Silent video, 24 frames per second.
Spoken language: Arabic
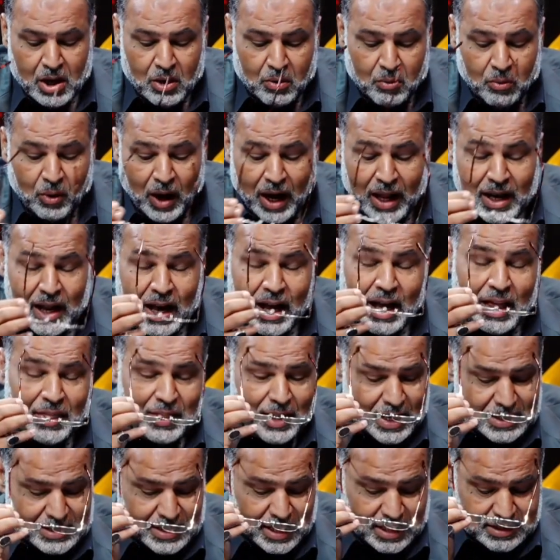وعلى هذا
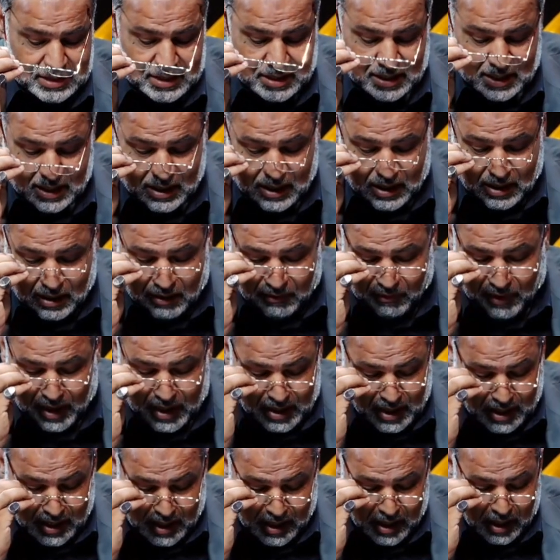الأساس
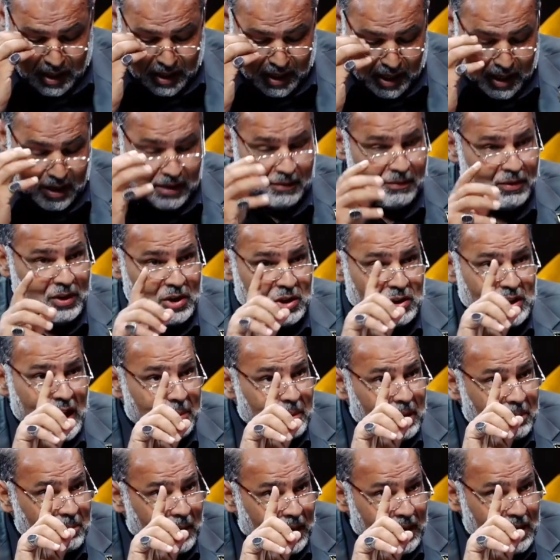فإننا نقرأ
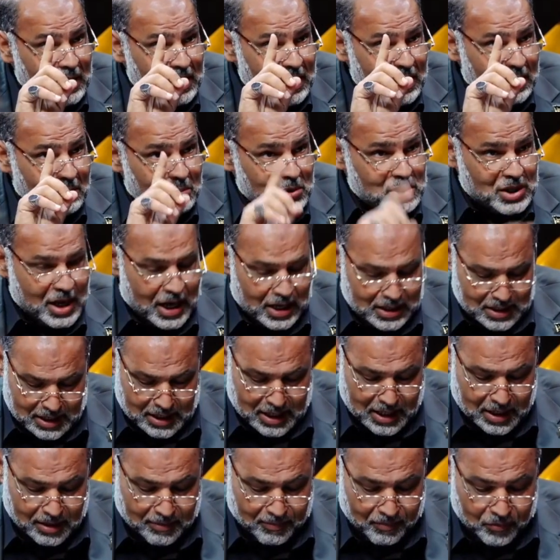فليتابع معي المشاهد
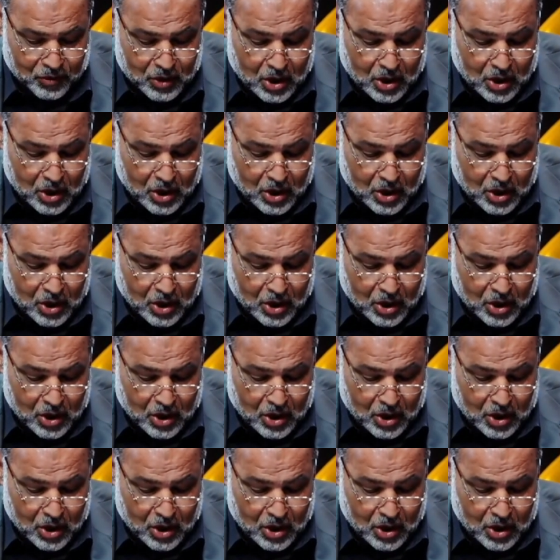الكريم